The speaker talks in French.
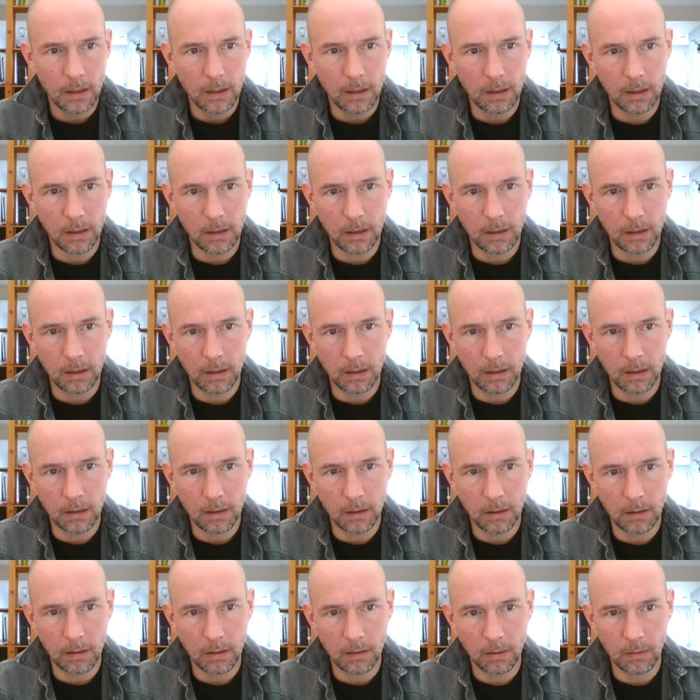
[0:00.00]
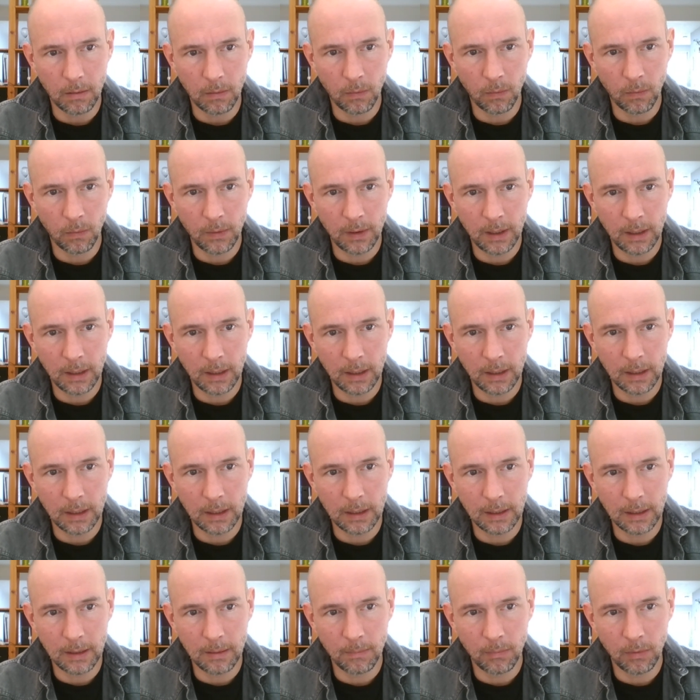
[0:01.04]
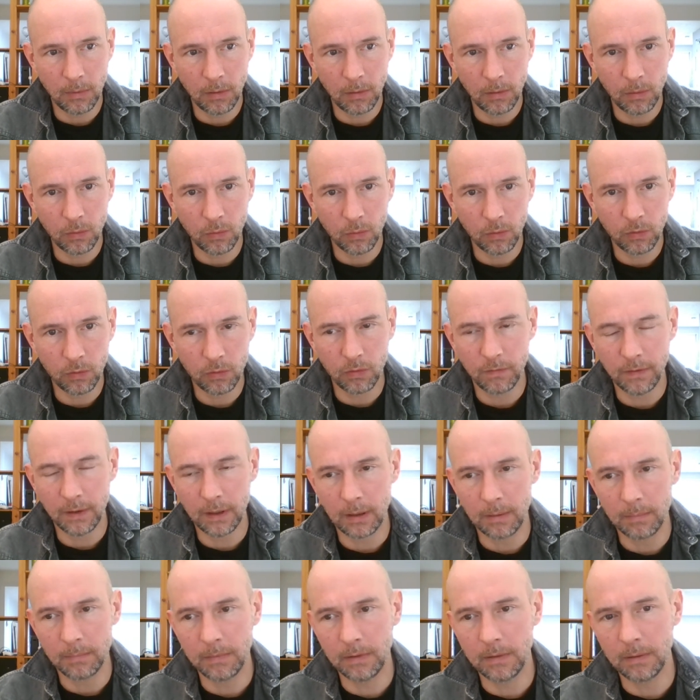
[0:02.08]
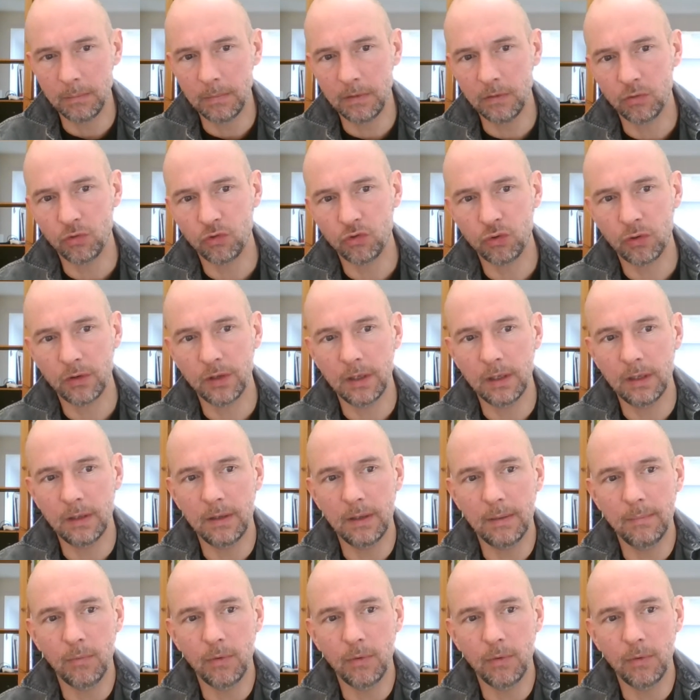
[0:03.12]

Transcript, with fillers: Euh, on a également donc voilà mise au jour des,